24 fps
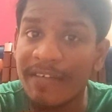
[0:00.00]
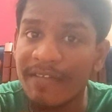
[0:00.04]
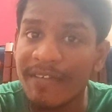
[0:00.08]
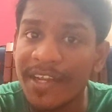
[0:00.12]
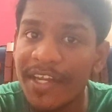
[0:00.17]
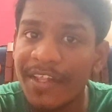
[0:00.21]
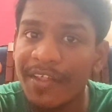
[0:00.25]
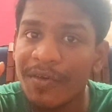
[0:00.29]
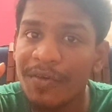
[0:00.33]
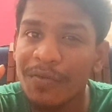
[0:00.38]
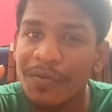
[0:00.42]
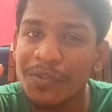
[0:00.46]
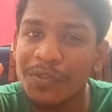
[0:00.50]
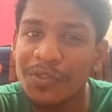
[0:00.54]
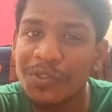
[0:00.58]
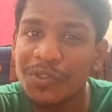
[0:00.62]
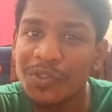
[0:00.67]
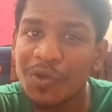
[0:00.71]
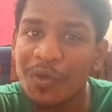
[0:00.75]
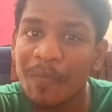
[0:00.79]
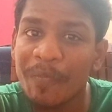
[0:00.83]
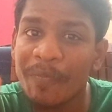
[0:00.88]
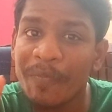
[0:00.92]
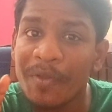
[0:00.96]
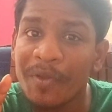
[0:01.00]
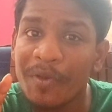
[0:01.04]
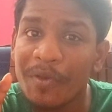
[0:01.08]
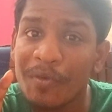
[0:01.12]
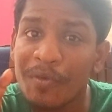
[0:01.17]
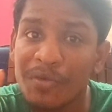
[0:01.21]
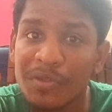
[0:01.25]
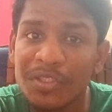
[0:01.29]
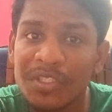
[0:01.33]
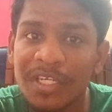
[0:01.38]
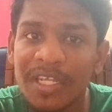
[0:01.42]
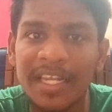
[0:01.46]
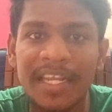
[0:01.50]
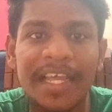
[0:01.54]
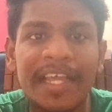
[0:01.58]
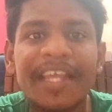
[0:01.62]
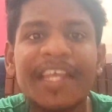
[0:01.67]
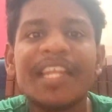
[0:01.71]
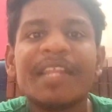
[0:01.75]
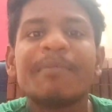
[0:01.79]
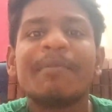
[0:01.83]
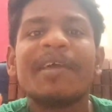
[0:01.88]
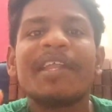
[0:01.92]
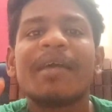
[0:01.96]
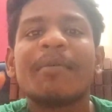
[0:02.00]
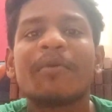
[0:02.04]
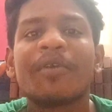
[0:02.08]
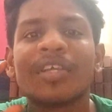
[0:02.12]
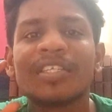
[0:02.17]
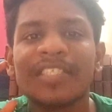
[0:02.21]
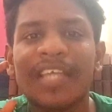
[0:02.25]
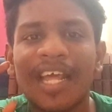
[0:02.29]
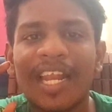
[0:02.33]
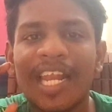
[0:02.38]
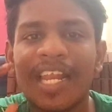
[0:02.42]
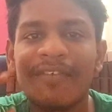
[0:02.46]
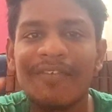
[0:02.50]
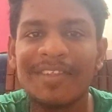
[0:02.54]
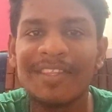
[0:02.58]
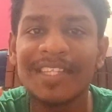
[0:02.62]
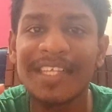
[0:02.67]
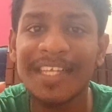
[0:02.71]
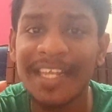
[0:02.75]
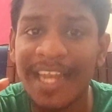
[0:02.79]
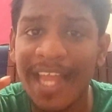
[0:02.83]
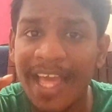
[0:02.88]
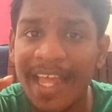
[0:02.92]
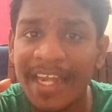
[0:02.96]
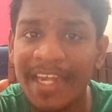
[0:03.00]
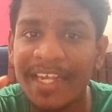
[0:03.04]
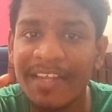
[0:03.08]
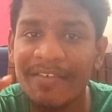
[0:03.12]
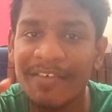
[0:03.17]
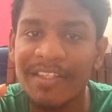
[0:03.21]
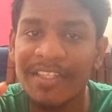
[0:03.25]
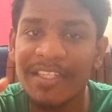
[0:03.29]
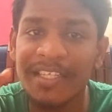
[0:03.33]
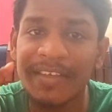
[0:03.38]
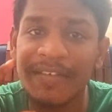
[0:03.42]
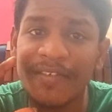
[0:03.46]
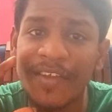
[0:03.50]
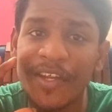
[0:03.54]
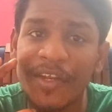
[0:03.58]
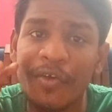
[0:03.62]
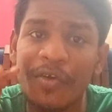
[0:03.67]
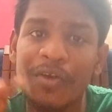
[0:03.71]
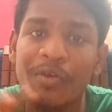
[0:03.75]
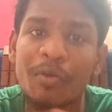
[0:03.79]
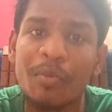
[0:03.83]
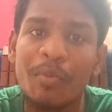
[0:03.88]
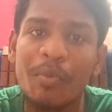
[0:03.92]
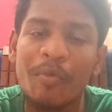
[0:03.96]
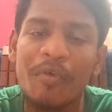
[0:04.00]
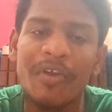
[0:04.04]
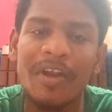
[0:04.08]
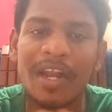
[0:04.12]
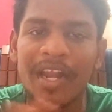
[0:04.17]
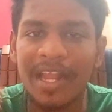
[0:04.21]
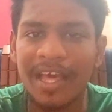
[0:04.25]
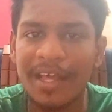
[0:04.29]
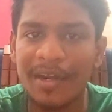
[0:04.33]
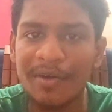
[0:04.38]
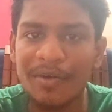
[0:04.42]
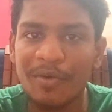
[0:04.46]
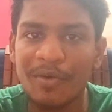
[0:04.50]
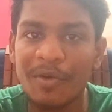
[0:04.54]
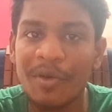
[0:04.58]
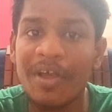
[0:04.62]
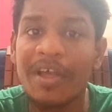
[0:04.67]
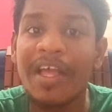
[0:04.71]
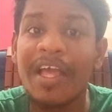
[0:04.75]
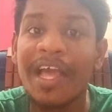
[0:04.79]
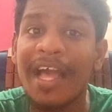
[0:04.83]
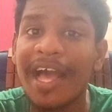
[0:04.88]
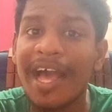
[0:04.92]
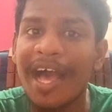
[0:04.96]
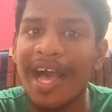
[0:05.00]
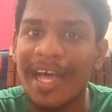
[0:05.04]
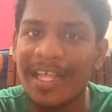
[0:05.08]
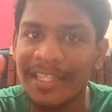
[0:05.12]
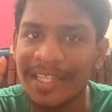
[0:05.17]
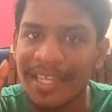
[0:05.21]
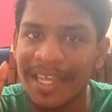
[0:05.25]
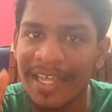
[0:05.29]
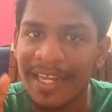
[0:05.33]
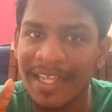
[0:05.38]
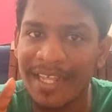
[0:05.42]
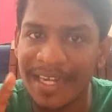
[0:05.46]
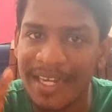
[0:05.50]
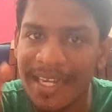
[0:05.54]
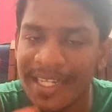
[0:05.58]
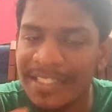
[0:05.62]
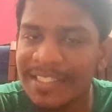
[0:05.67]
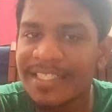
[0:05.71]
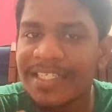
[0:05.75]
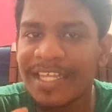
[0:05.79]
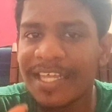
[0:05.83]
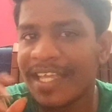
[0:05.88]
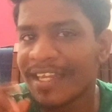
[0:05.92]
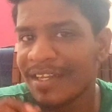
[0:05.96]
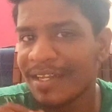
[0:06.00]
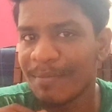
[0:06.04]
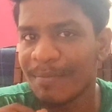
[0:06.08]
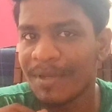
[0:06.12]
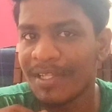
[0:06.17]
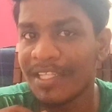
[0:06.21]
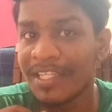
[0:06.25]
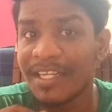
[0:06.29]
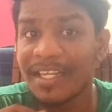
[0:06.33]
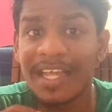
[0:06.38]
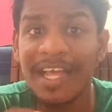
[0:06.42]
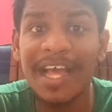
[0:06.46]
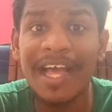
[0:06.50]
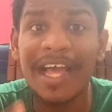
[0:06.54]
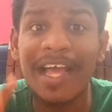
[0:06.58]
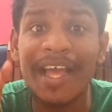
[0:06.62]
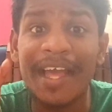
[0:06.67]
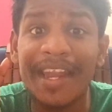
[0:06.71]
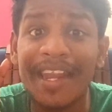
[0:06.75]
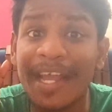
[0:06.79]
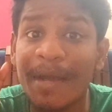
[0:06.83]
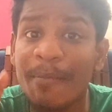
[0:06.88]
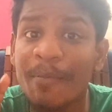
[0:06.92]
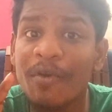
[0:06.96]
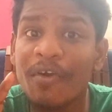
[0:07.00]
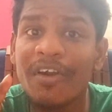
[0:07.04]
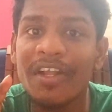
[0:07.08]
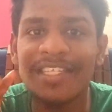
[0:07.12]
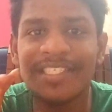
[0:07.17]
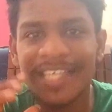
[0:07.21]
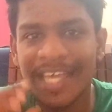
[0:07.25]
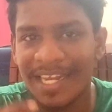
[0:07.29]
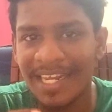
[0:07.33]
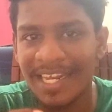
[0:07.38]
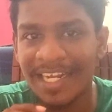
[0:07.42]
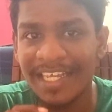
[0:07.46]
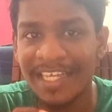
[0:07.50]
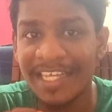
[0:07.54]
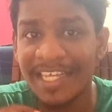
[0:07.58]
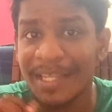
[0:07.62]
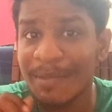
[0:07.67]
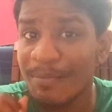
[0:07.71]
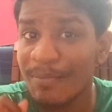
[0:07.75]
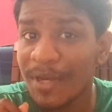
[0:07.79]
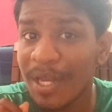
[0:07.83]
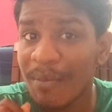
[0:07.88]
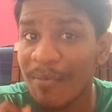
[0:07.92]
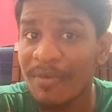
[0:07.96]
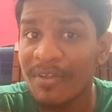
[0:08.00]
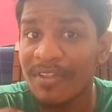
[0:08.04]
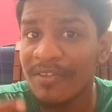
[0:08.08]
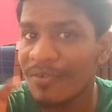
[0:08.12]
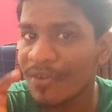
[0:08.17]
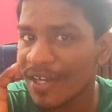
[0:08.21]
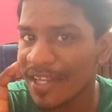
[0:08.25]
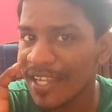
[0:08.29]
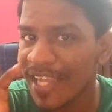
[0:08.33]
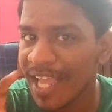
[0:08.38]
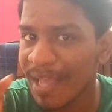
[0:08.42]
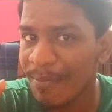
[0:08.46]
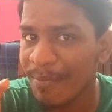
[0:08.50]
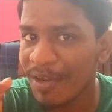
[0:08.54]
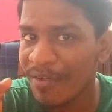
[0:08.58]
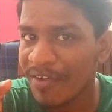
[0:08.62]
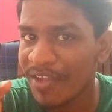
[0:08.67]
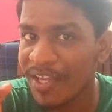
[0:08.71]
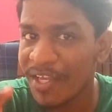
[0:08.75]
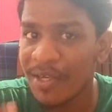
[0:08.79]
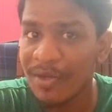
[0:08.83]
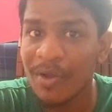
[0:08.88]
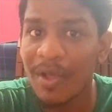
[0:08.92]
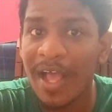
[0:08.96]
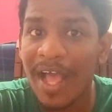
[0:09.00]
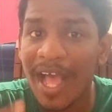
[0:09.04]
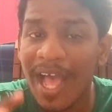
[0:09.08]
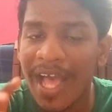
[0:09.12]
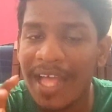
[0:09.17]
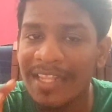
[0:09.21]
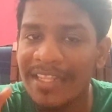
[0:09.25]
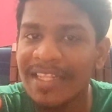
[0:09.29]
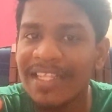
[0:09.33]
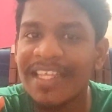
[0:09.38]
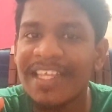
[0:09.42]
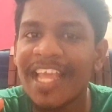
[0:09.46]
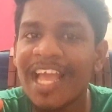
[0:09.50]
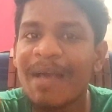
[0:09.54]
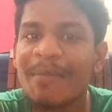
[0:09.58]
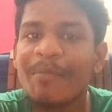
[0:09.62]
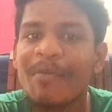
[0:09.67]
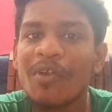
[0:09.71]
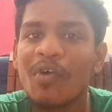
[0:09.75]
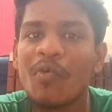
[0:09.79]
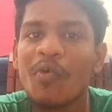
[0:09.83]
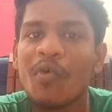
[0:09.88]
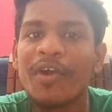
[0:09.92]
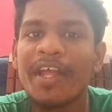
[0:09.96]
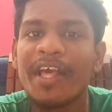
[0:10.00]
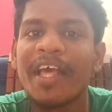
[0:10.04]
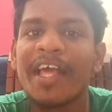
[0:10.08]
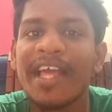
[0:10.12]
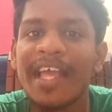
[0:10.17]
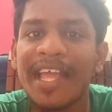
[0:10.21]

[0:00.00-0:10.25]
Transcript: வீடியோ கொஞ்சம் கொஞ்சம் இல்லை இனிமேல் நம்மளோட சேனலில் வந்து கிளாரிட்டி வந்து வீடியோ ரொம்ப நல்லாயிருக்கும் அதுக்கான ரீசன் என்னென்னு பார்த்தீங்கன்னா நம்மளோட சேனலுக்கு இப்போ நம்ம வந்து ஒரு கேமரா வாங்கிட்டோம் அந்த கேமராவோட